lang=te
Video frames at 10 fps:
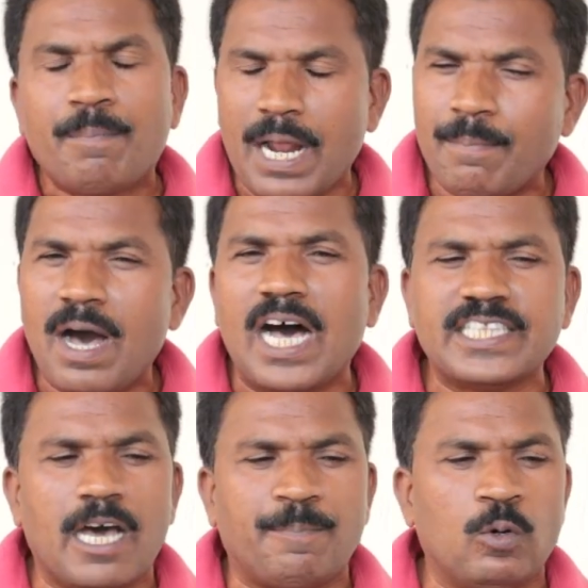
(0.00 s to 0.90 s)

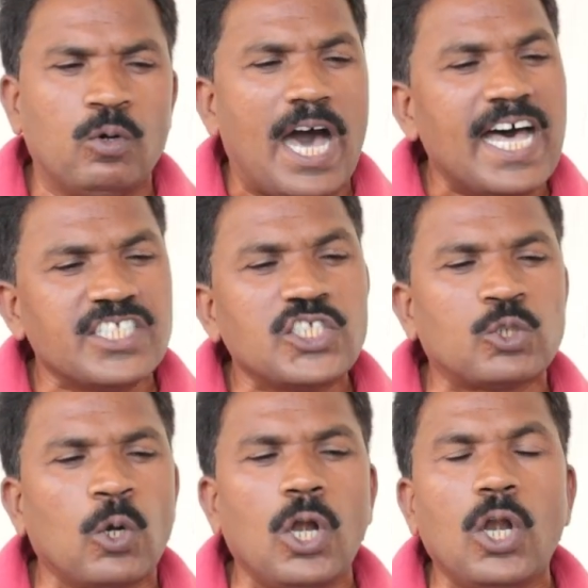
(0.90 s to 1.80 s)
ప్రమాదపు
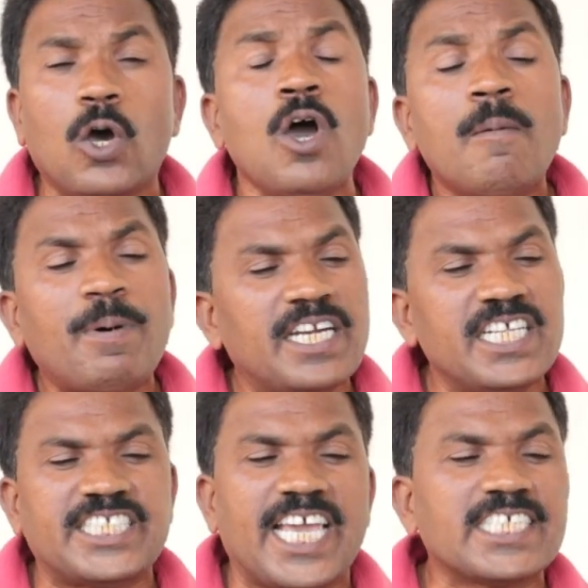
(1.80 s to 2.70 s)
అంచుల్లో
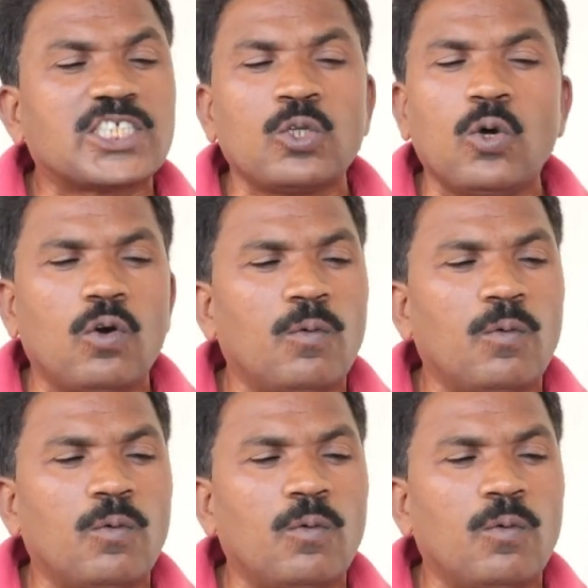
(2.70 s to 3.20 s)
పని చేస్తూ